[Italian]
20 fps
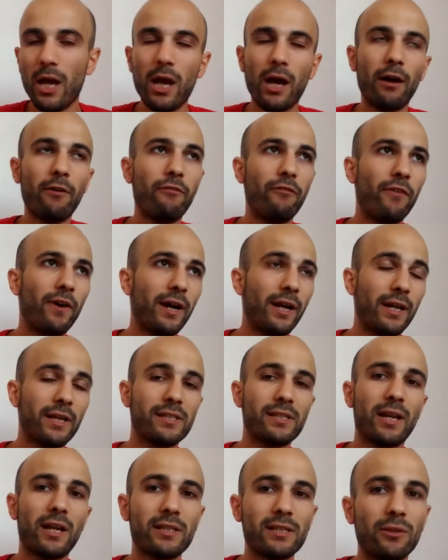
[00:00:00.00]
a fare
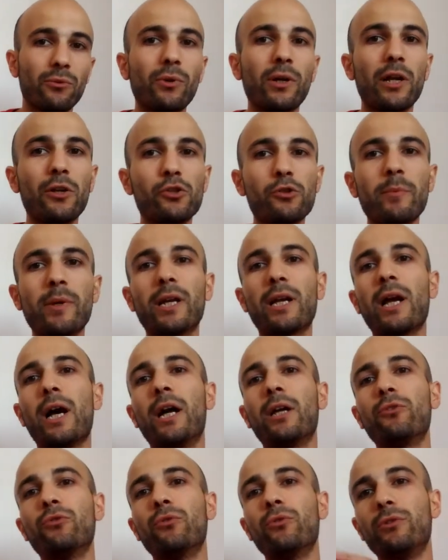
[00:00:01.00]
sarà stato un
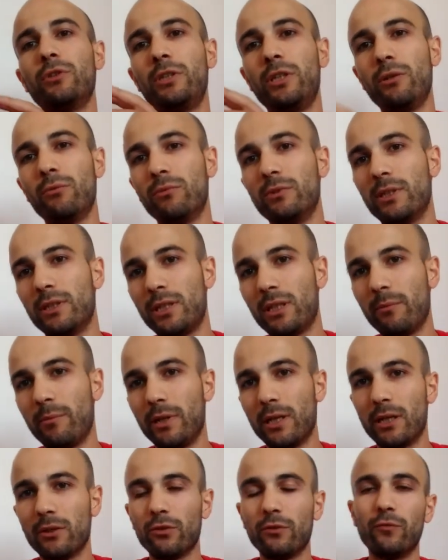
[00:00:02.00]
calciomercato di un
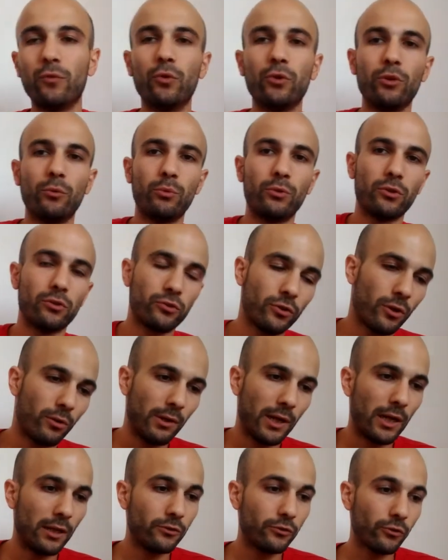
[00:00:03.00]
determinato voto piuttosto che
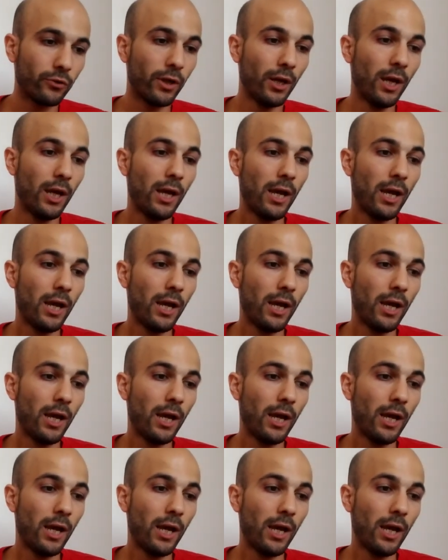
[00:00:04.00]
un altro.